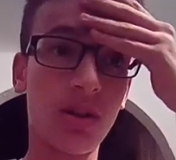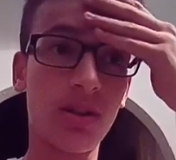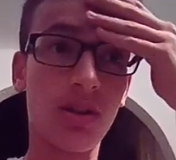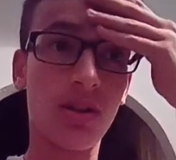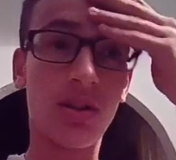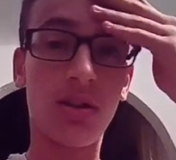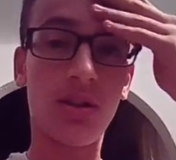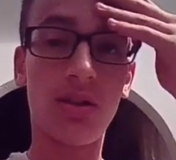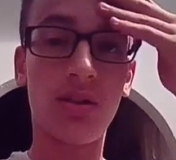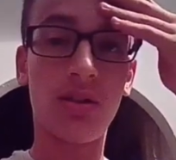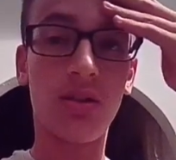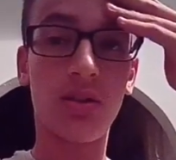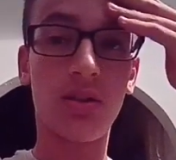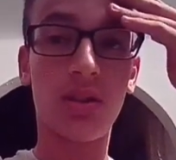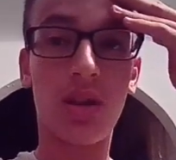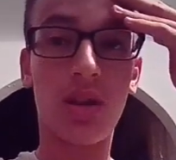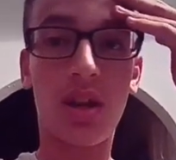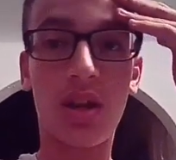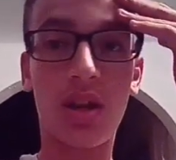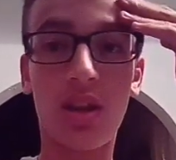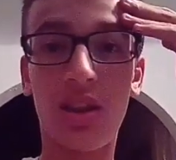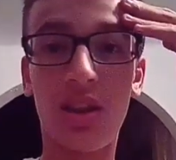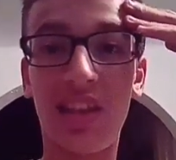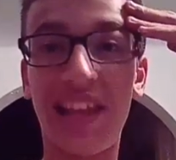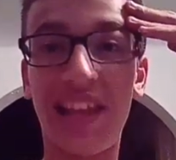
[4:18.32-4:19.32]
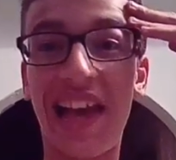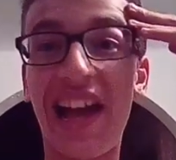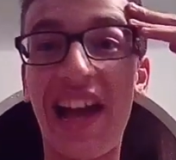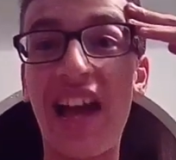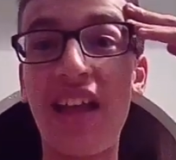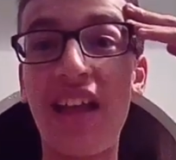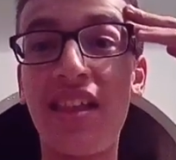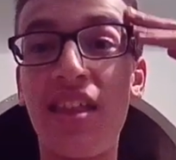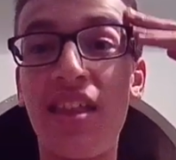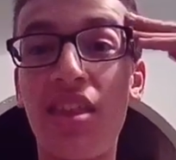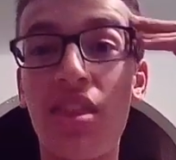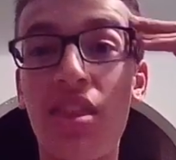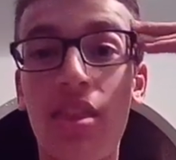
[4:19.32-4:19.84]
خاطر تعرضت
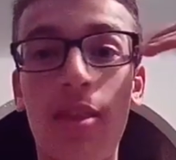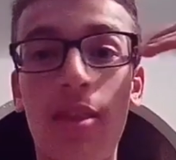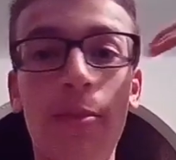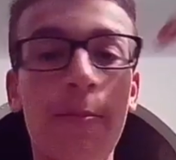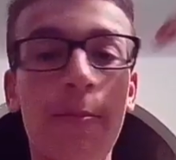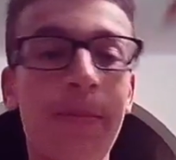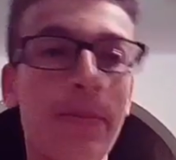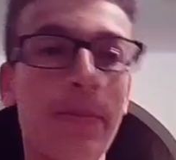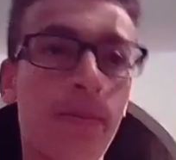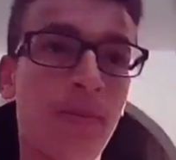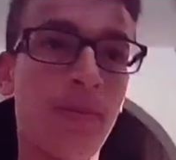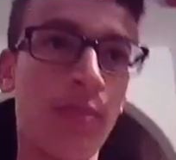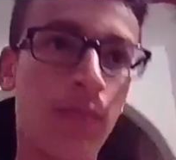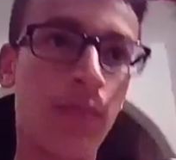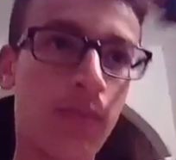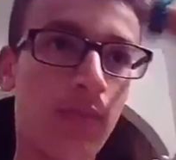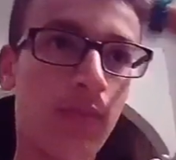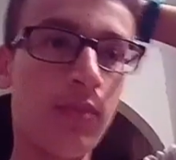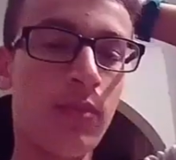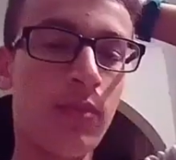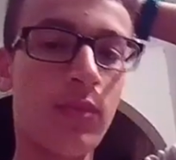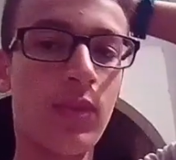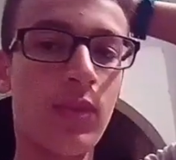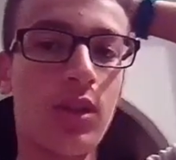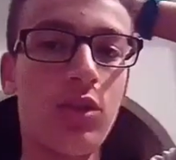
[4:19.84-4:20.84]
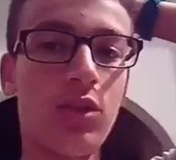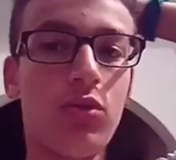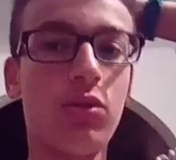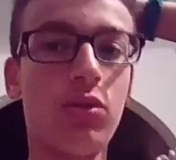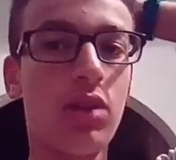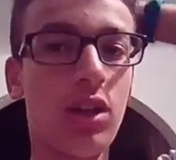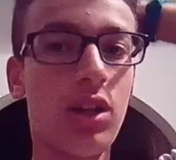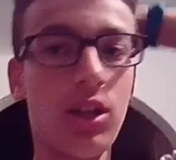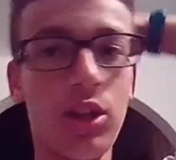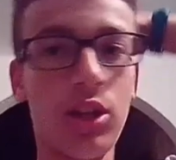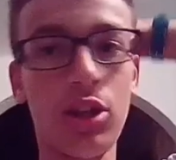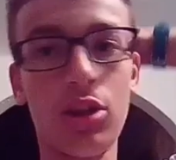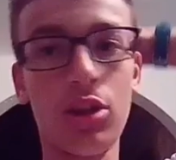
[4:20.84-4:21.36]
لحادث
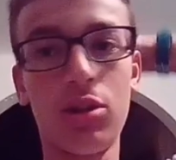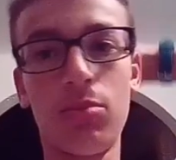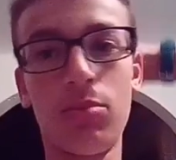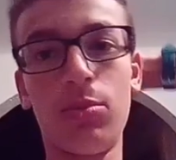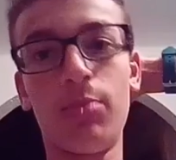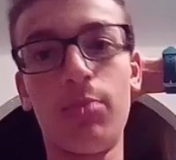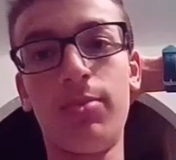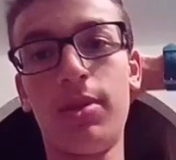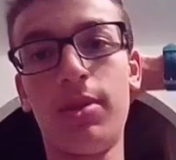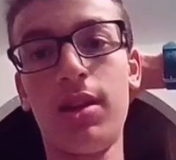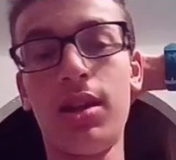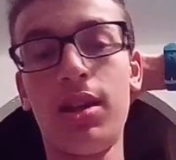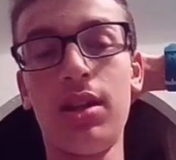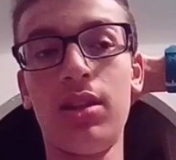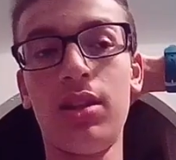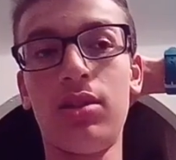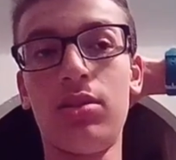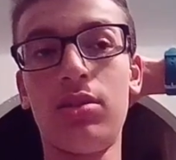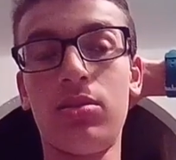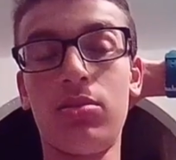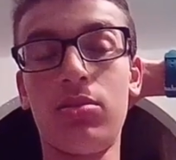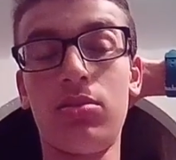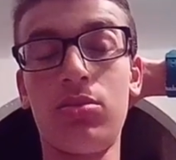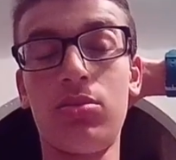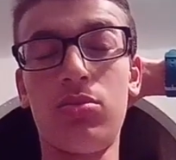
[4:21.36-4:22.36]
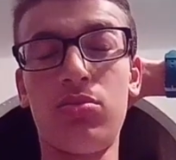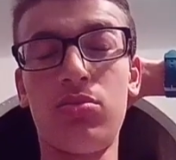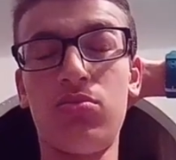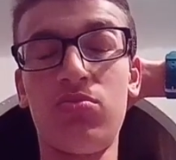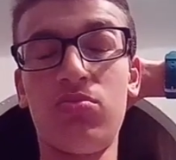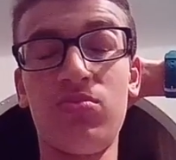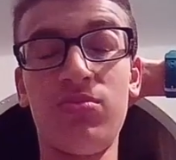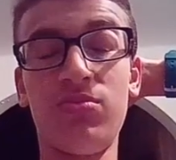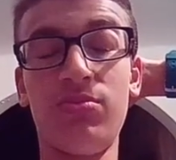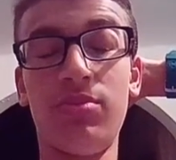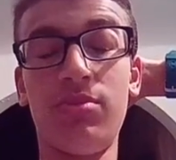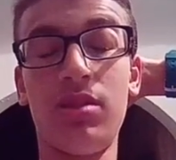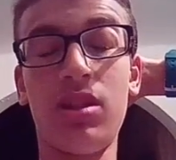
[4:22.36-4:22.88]
تو نحكي لكم من بعد
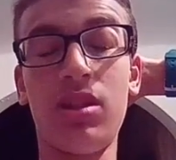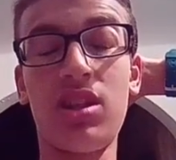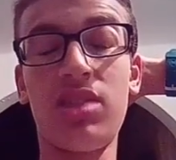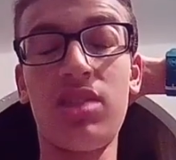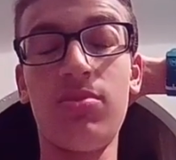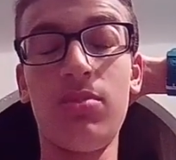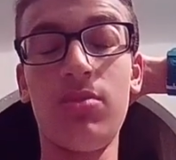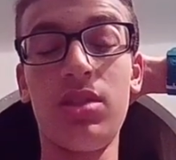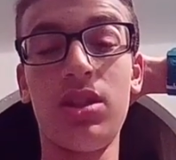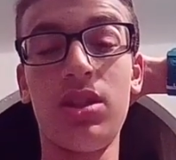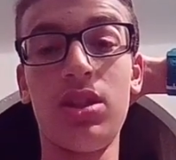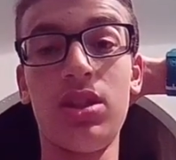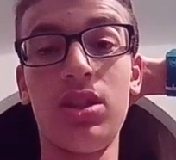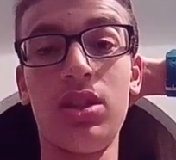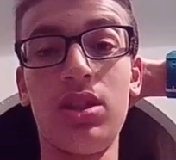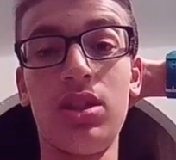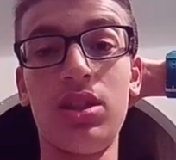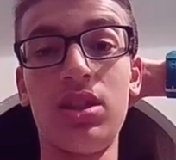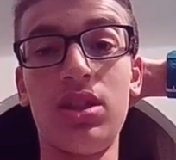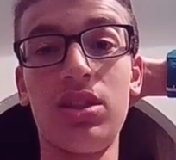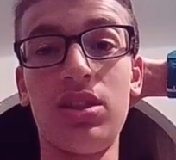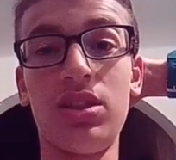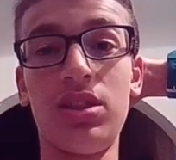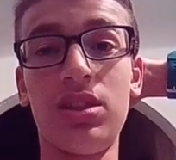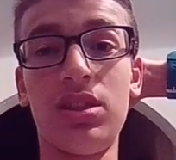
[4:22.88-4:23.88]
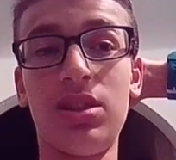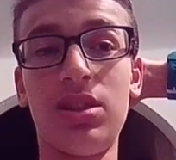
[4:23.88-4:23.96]
بالرسمي